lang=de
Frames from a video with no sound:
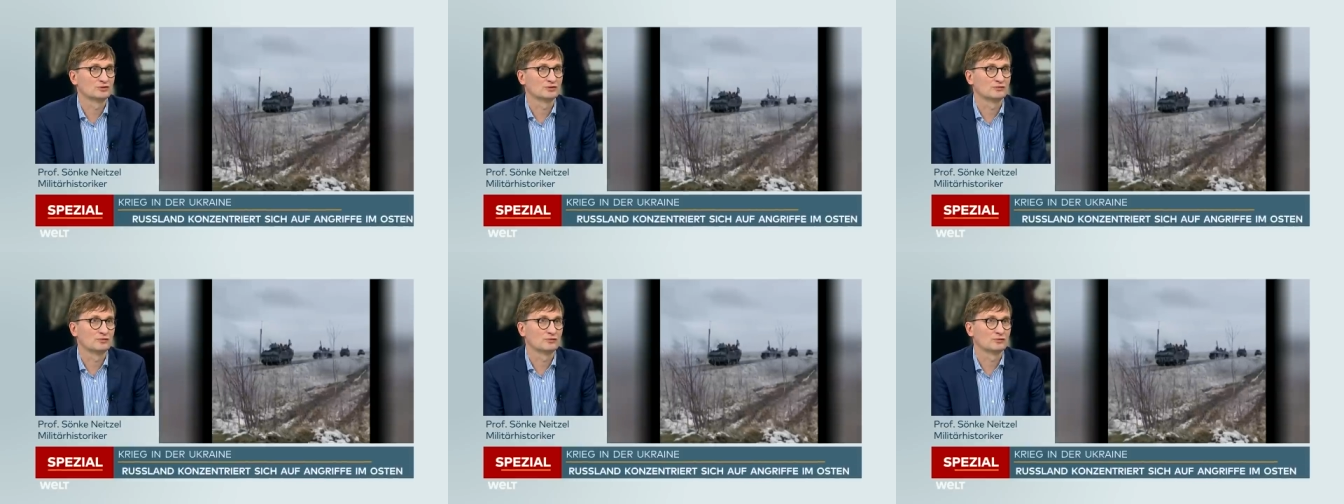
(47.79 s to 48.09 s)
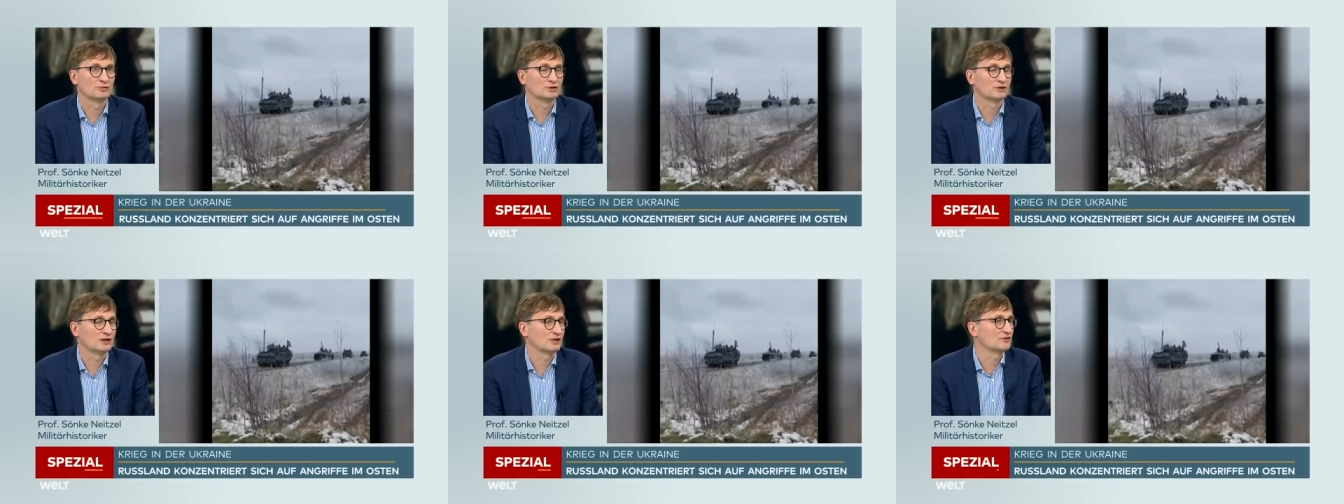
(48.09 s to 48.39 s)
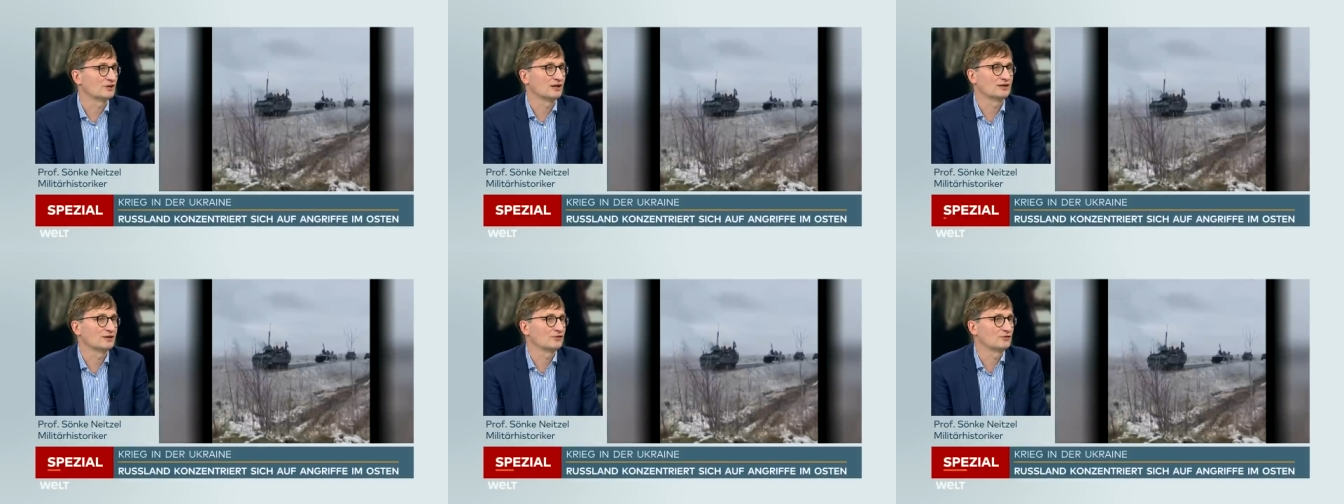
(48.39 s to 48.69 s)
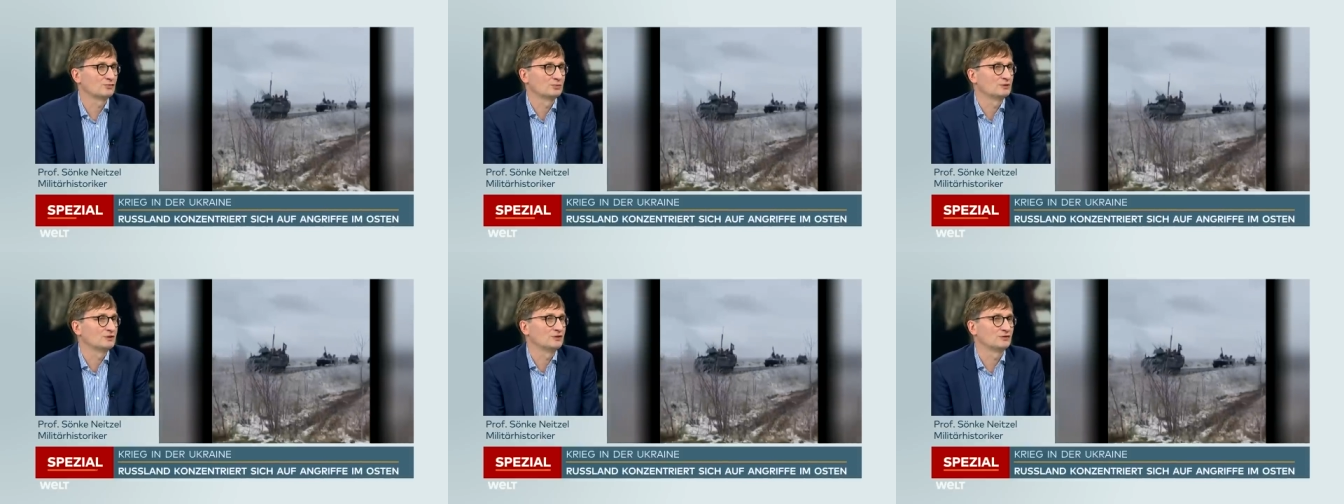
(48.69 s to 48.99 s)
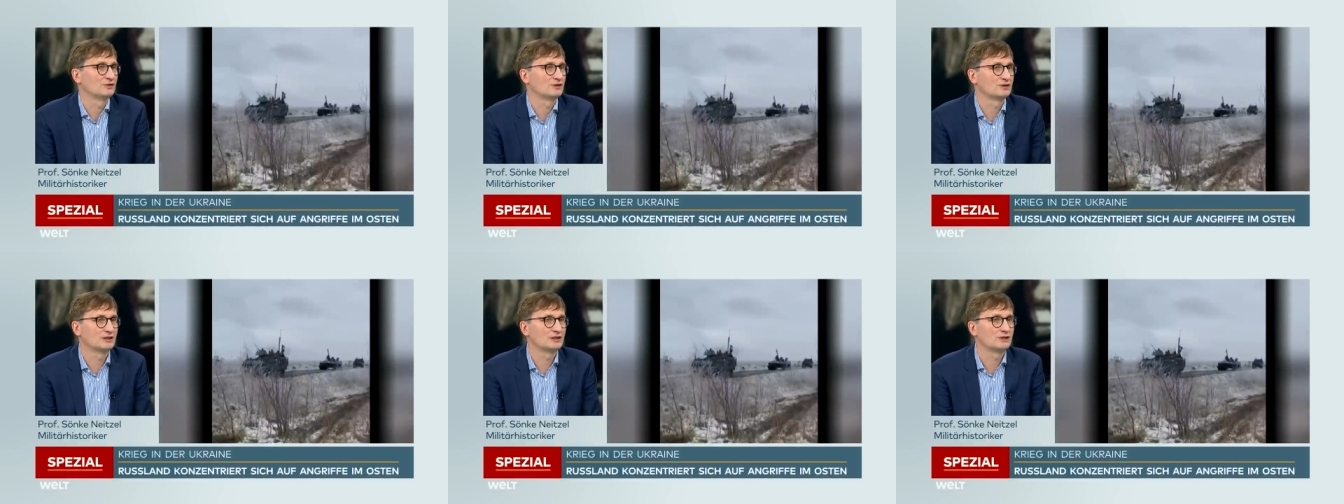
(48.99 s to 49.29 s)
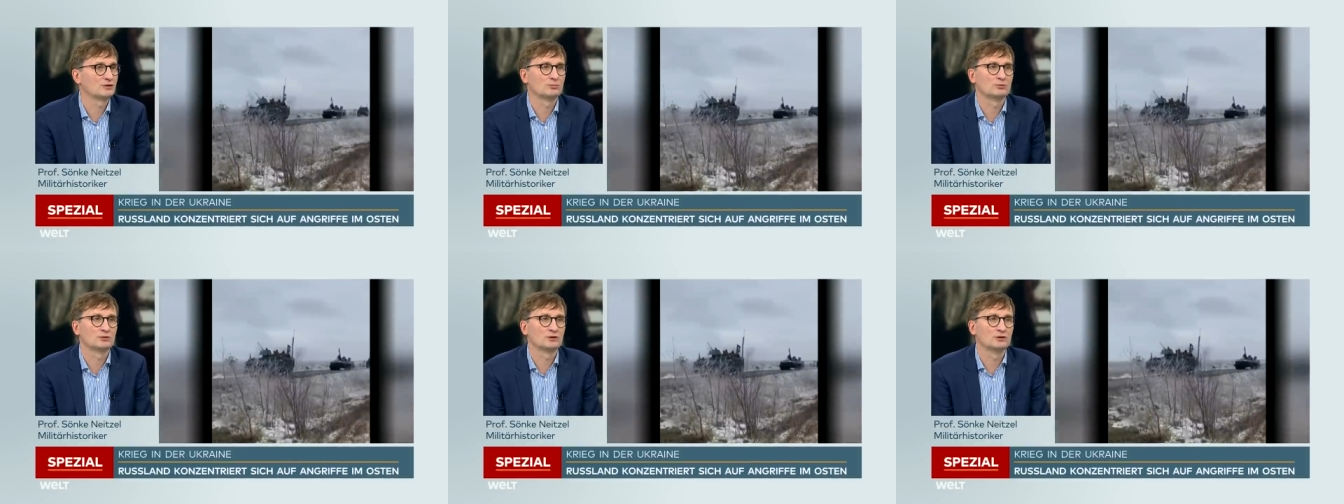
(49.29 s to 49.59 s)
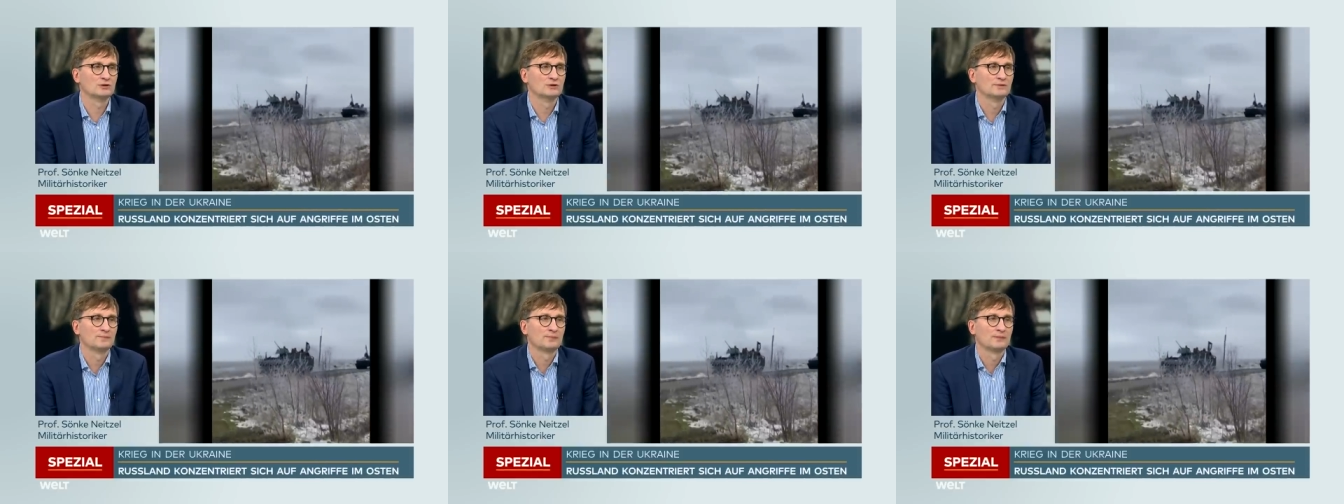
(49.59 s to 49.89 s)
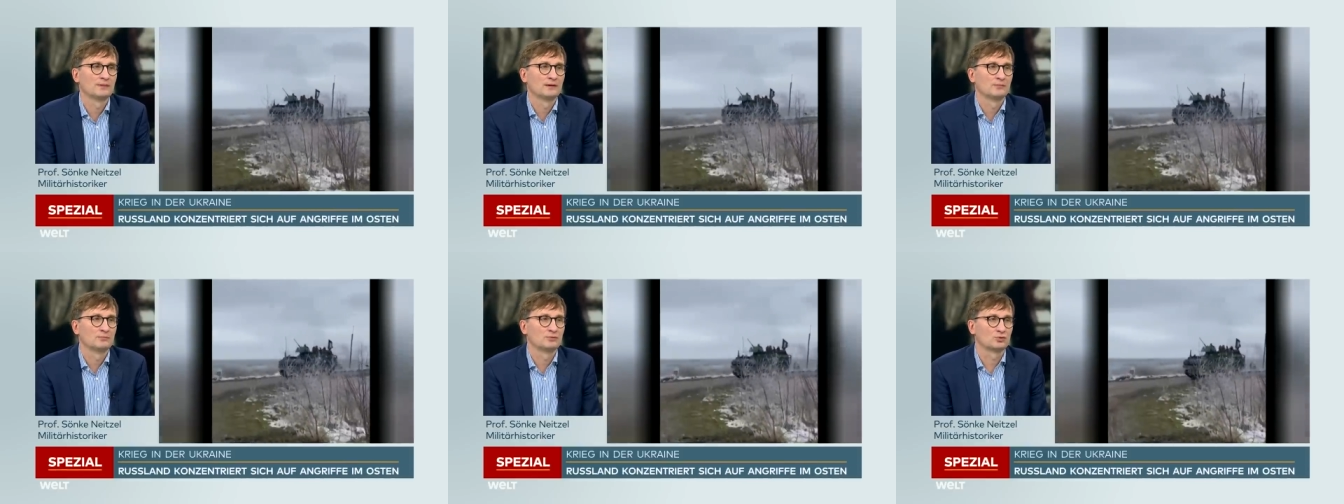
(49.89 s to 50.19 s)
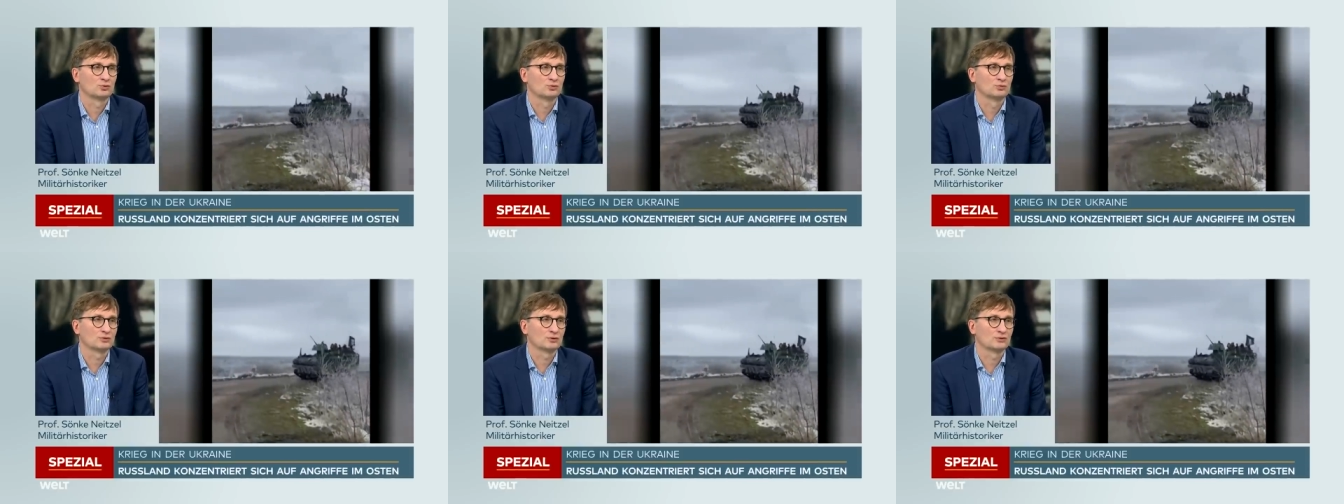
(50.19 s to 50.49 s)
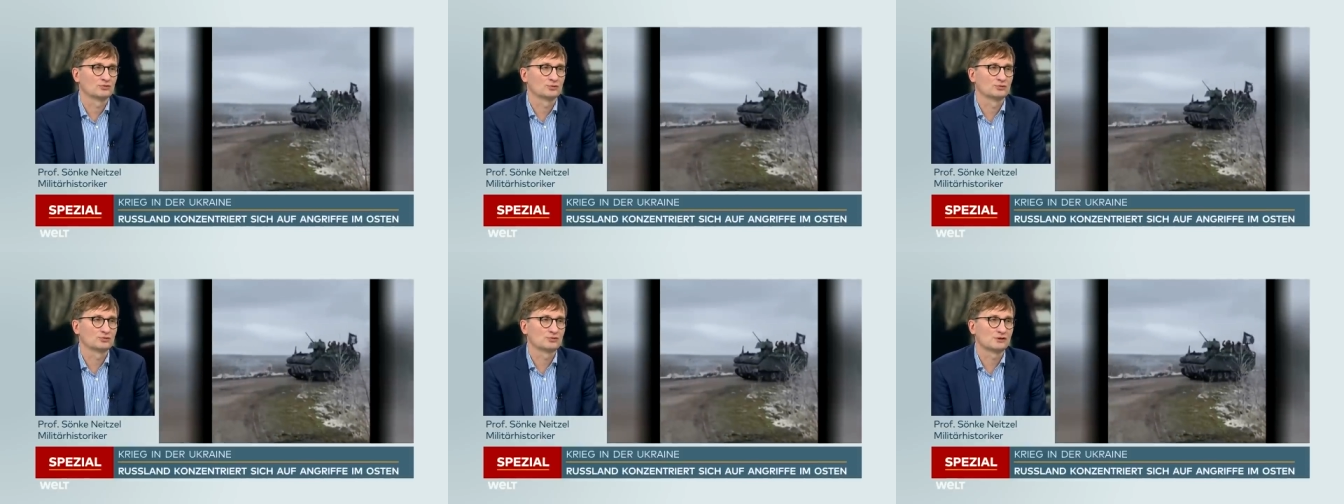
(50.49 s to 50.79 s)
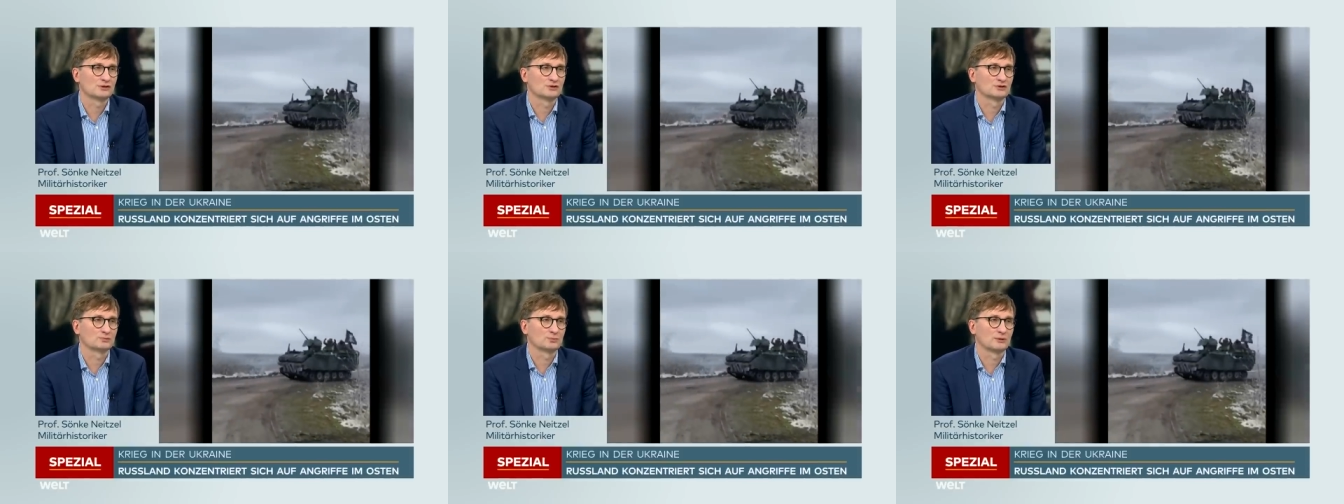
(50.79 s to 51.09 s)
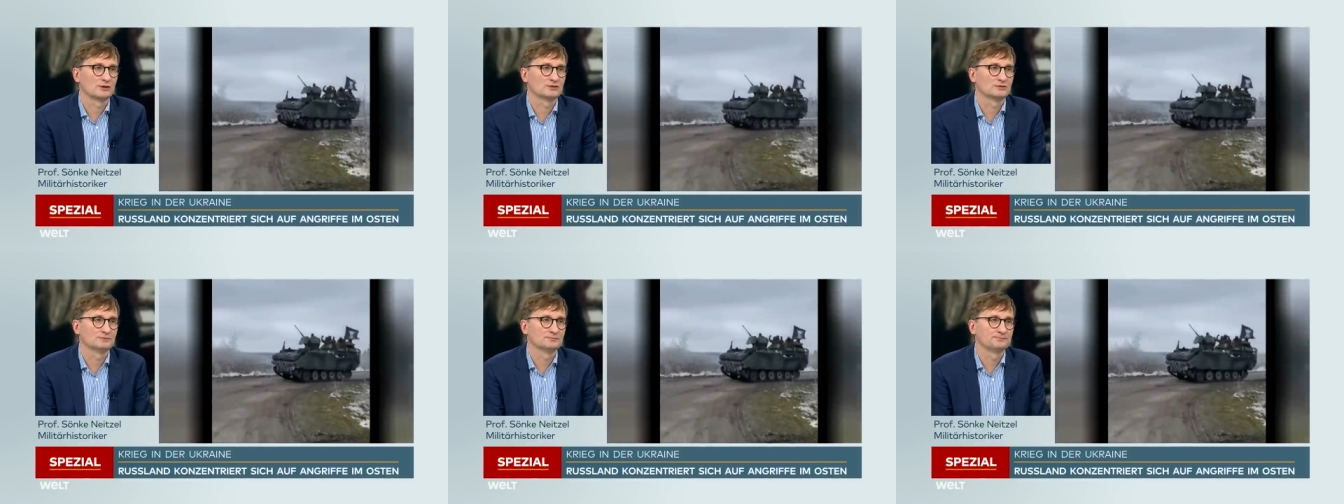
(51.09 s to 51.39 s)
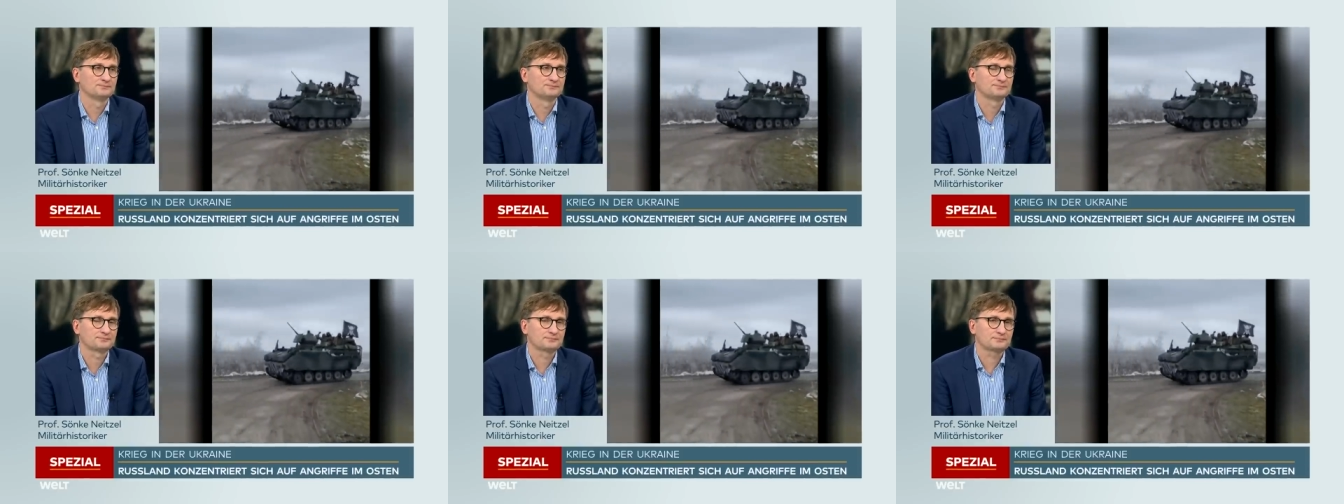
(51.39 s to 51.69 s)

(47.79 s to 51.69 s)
Wir würden ganz anders über diesen Krieg, über die Bedrohung aus Russland sprechen.